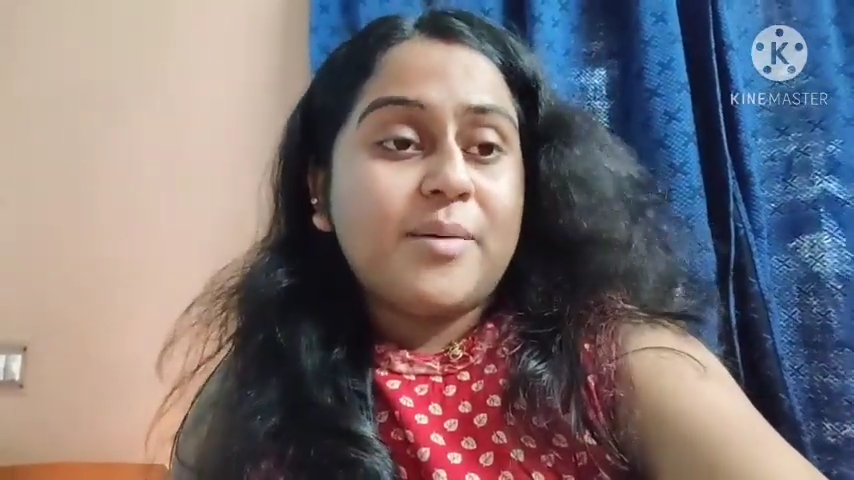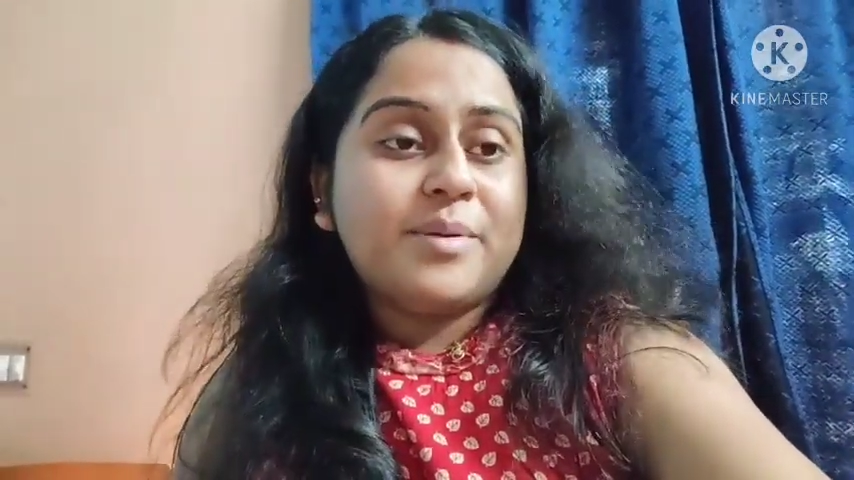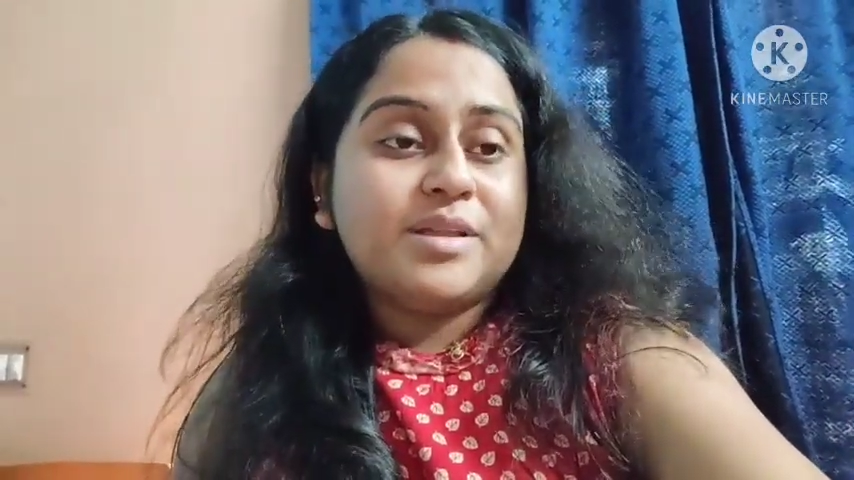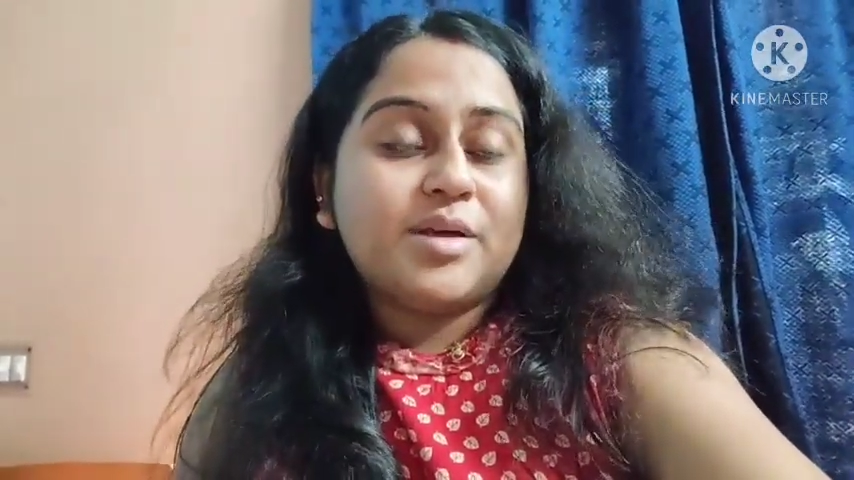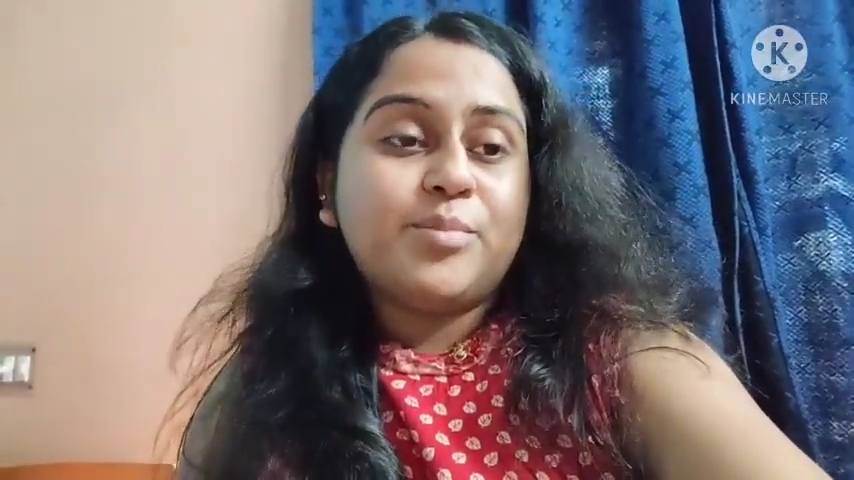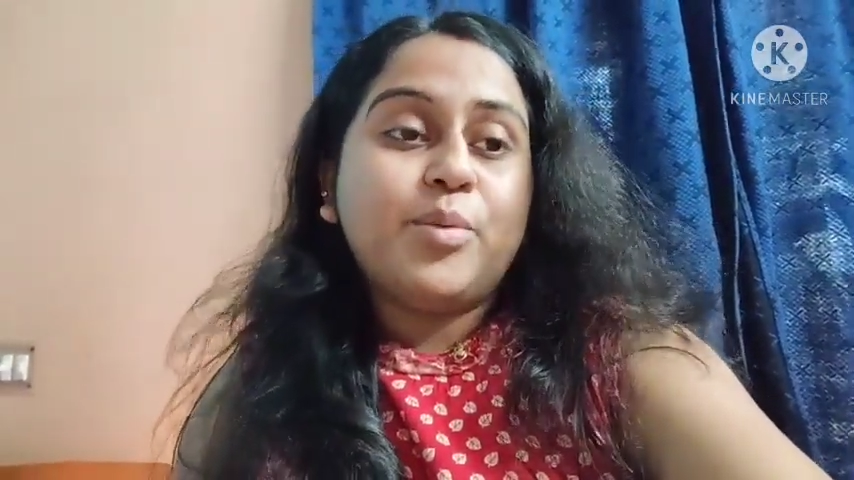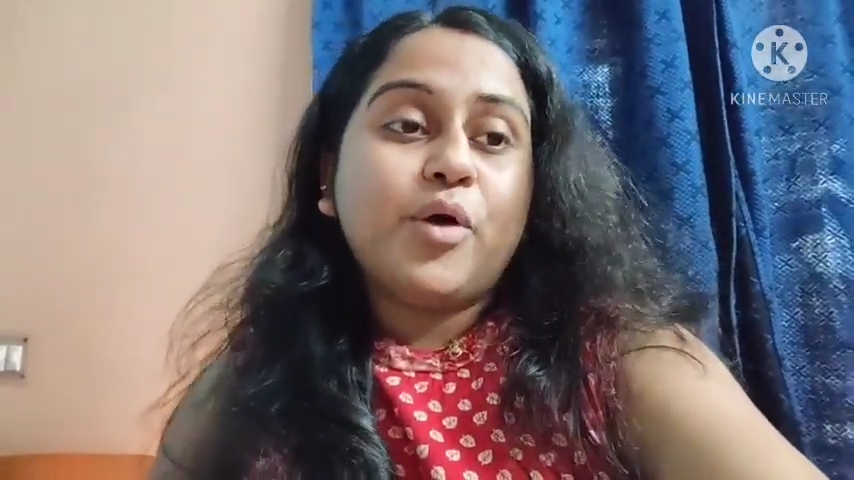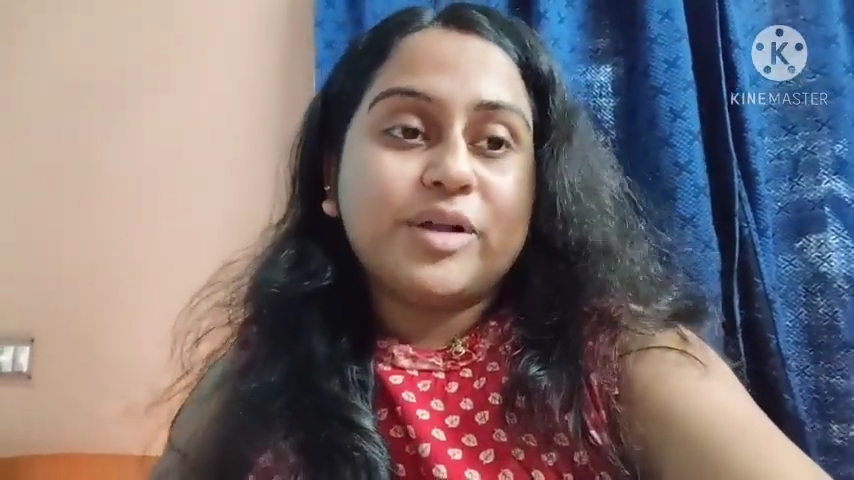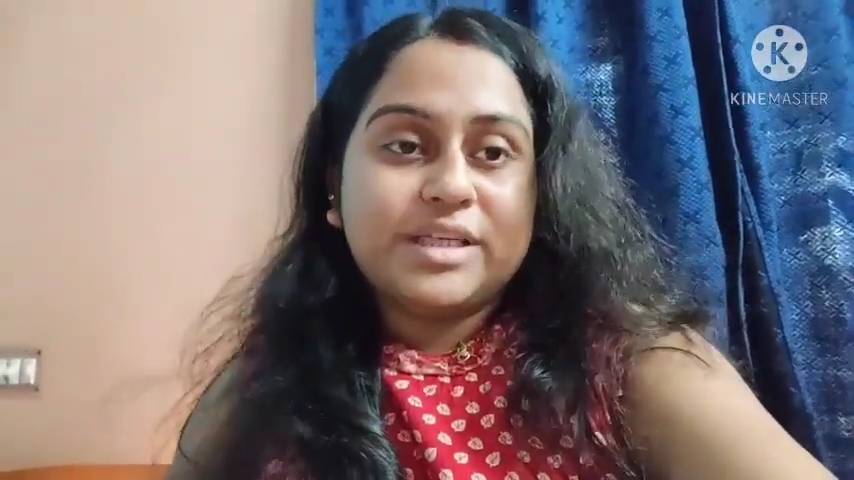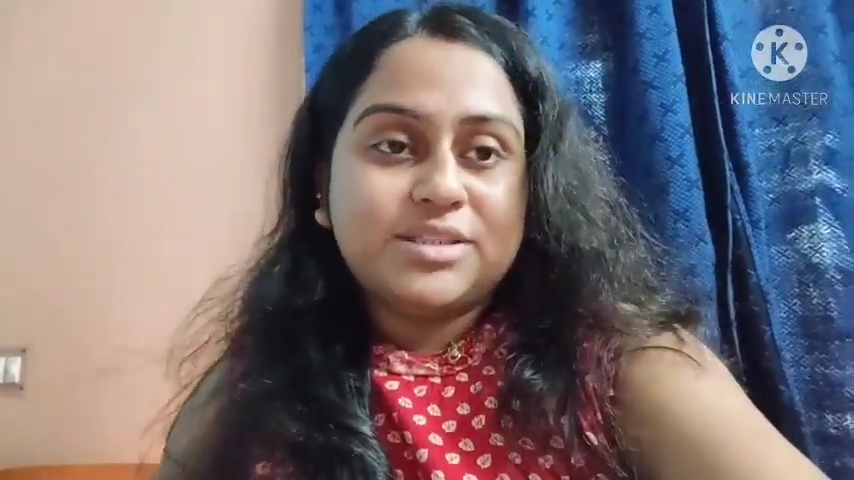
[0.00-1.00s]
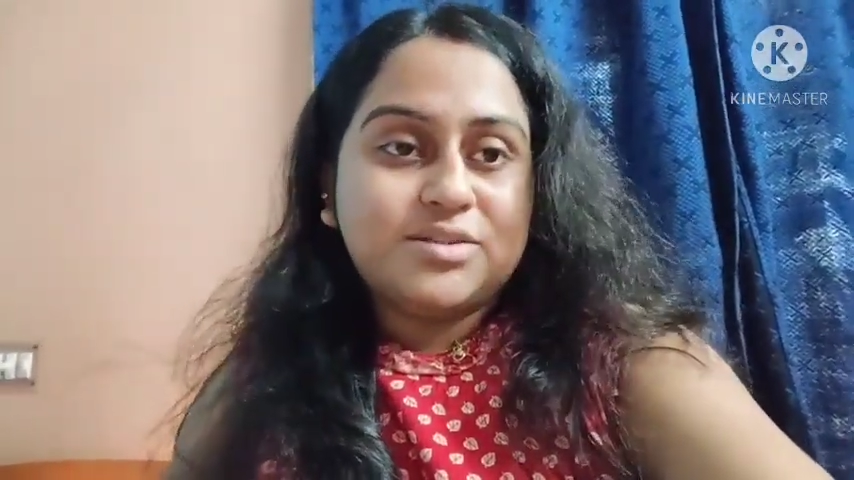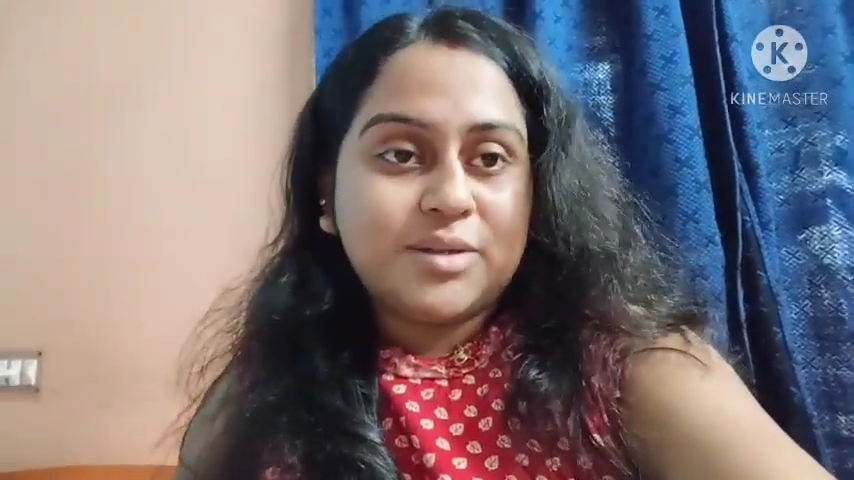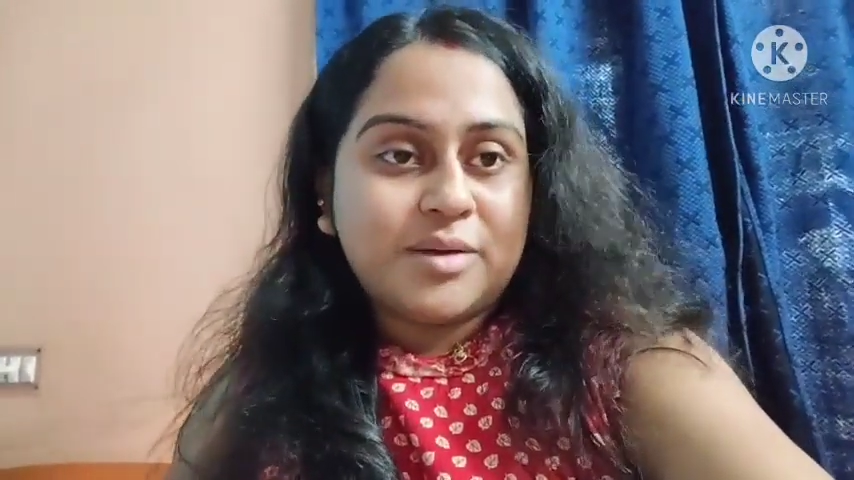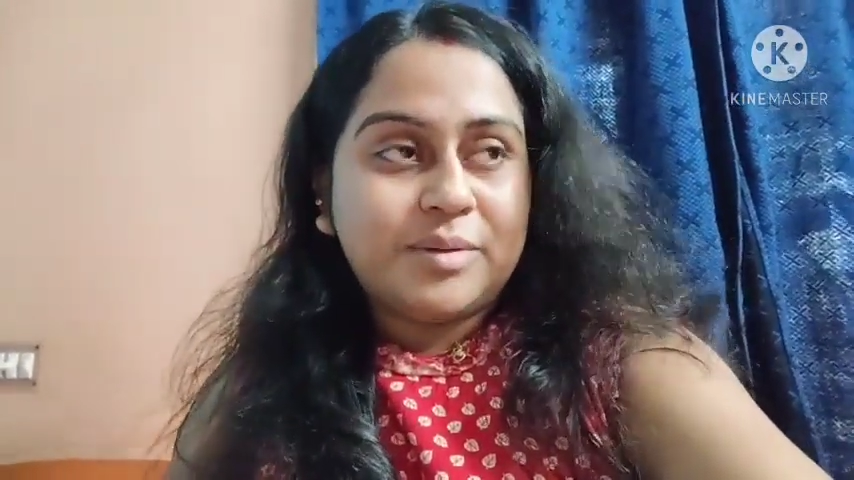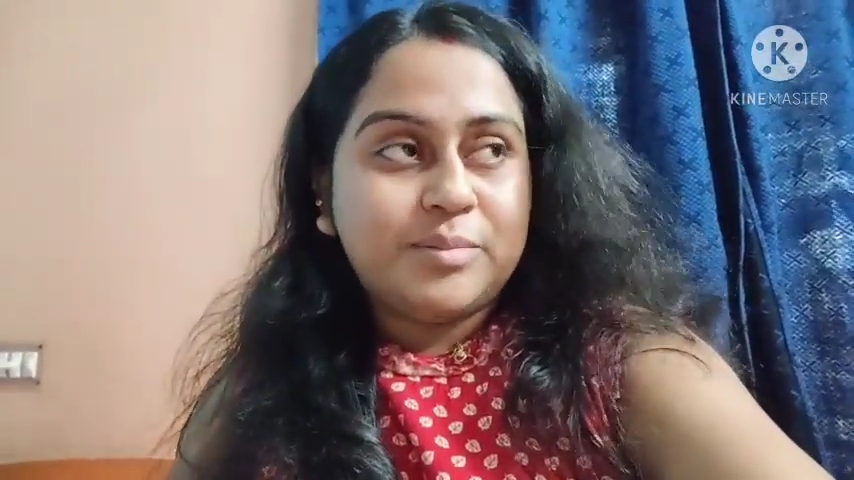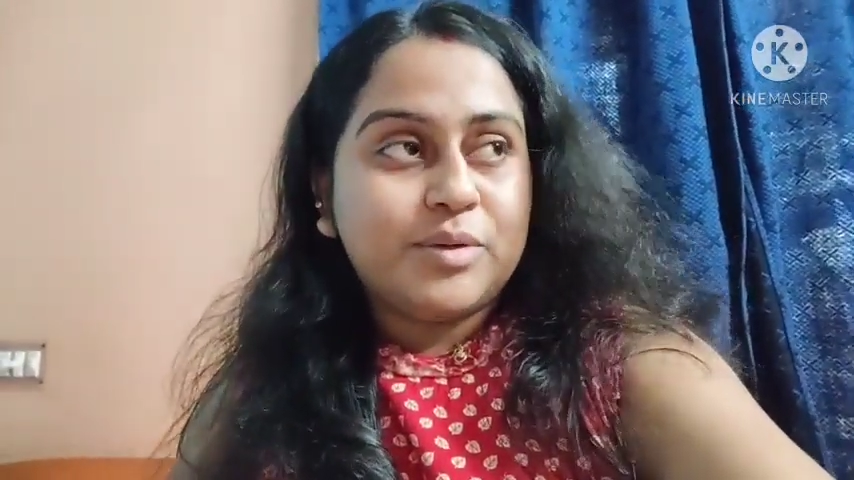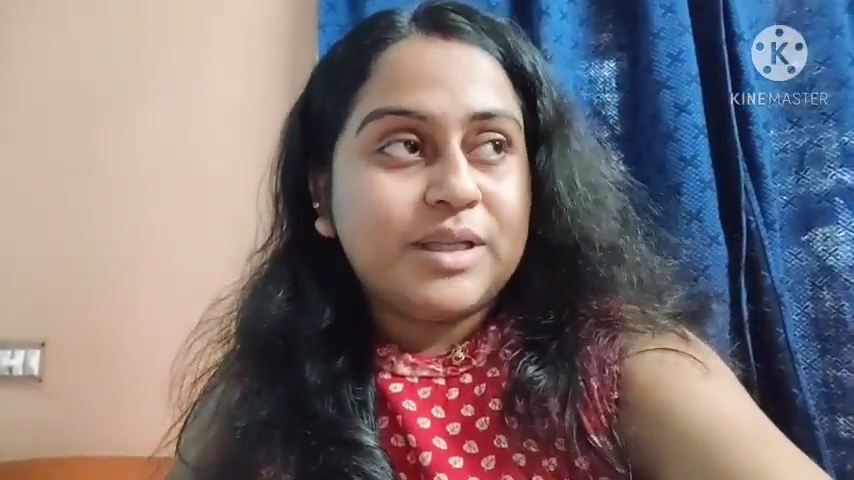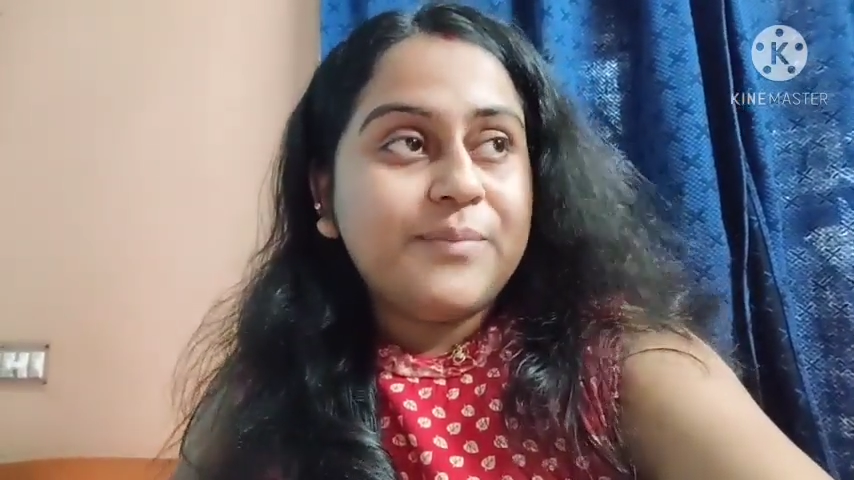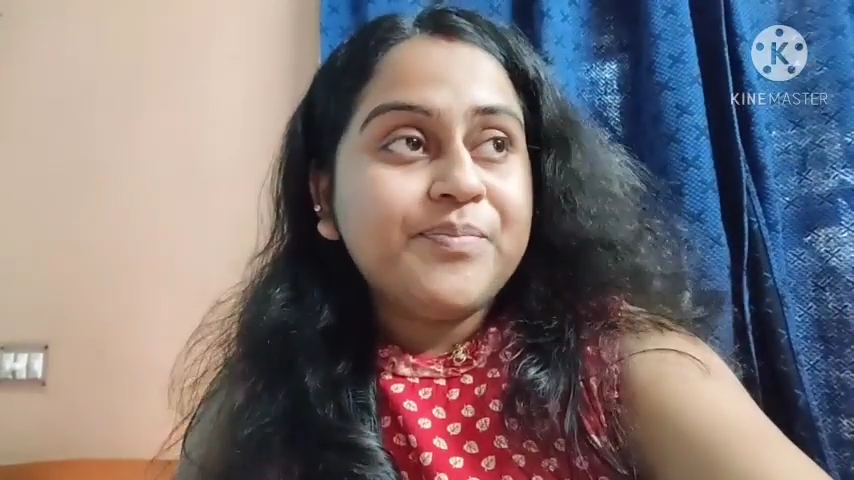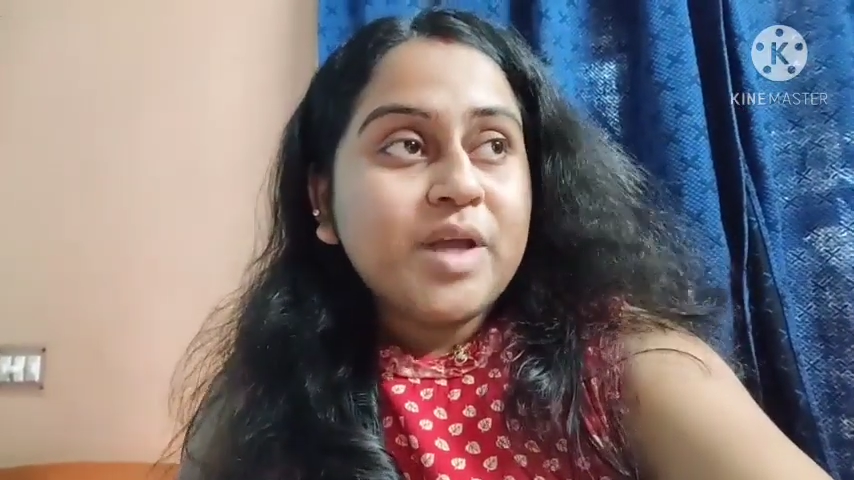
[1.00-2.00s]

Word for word: আমাদের বডির জন্য আমি বলি